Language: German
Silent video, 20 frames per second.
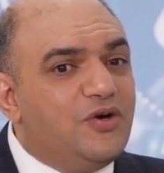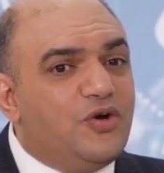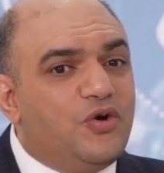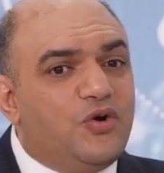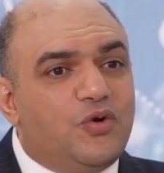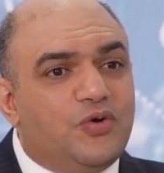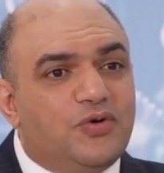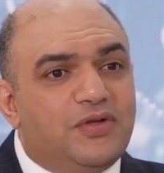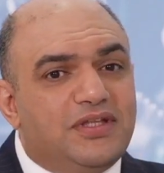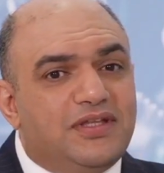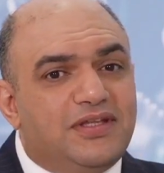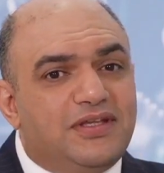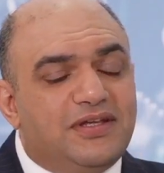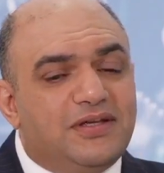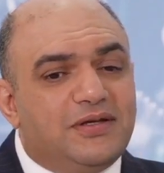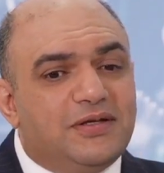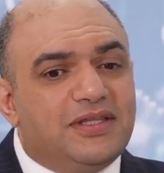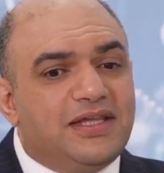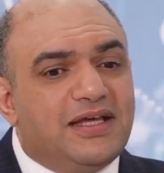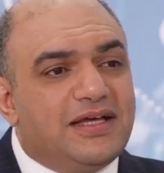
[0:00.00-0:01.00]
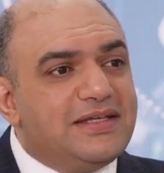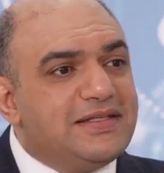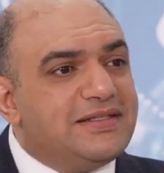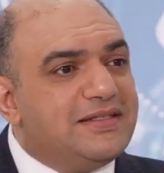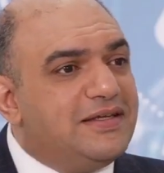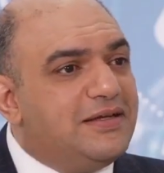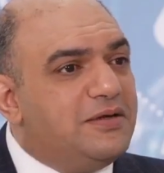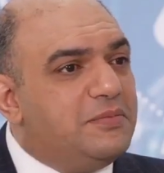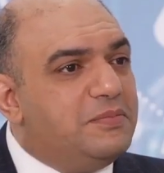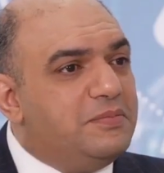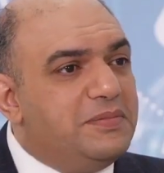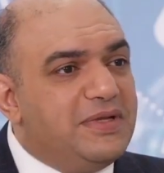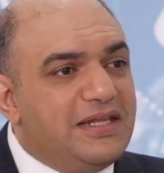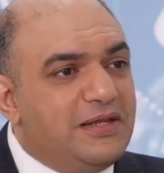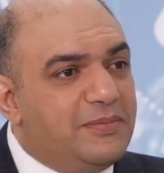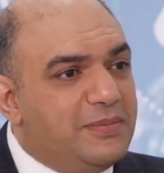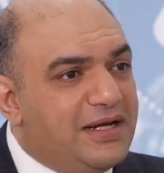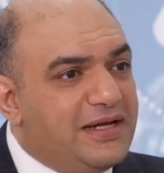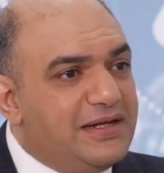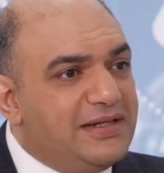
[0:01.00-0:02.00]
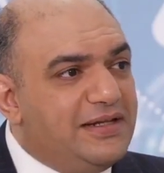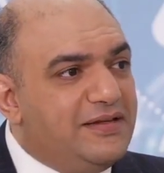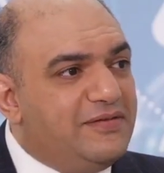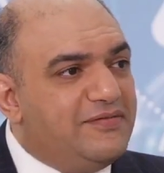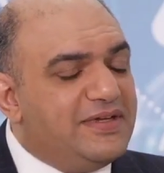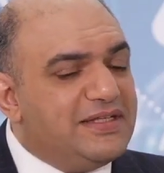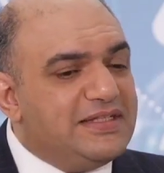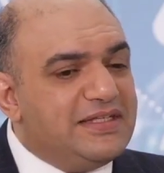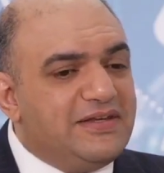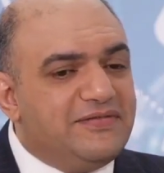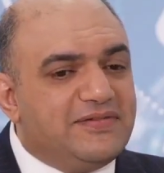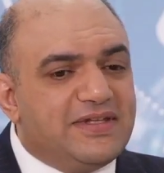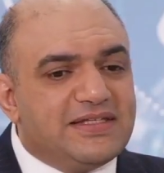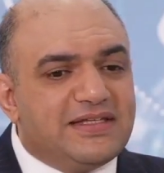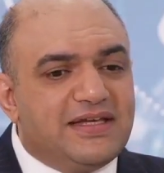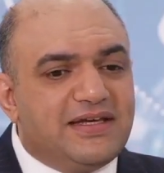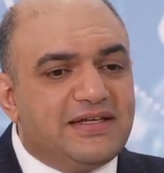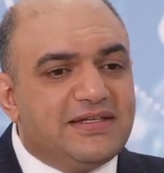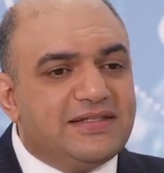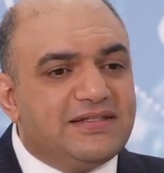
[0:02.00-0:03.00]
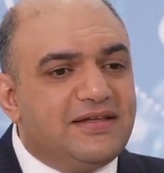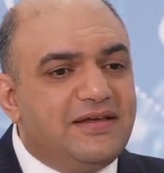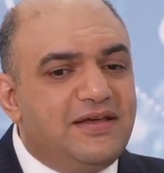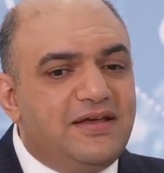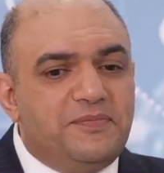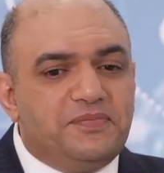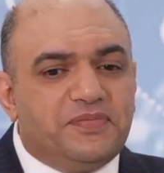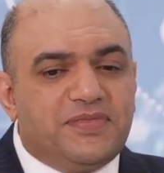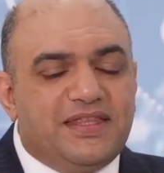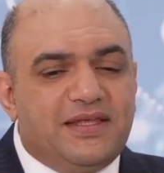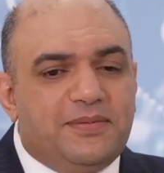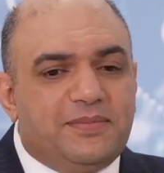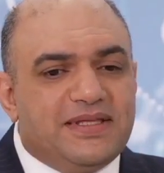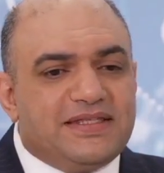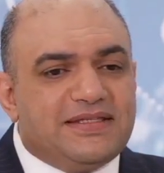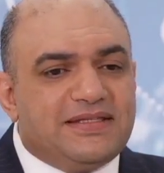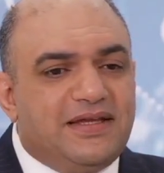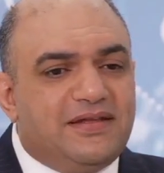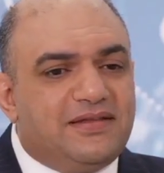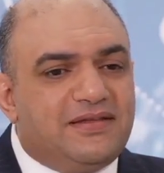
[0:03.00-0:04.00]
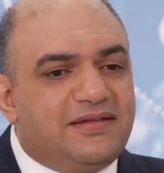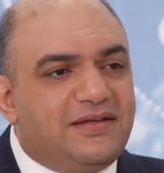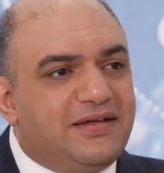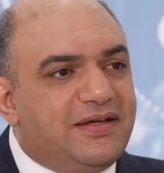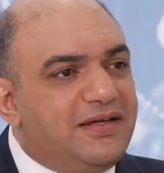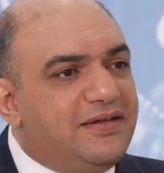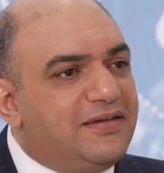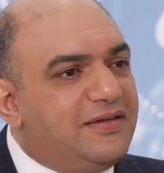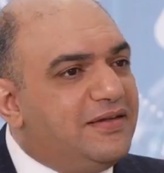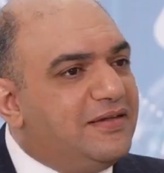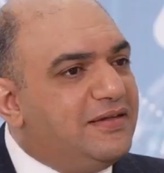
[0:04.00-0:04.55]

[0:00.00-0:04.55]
Und äh, da ist er minimalinvasiv, das heißt, der Patient kriegt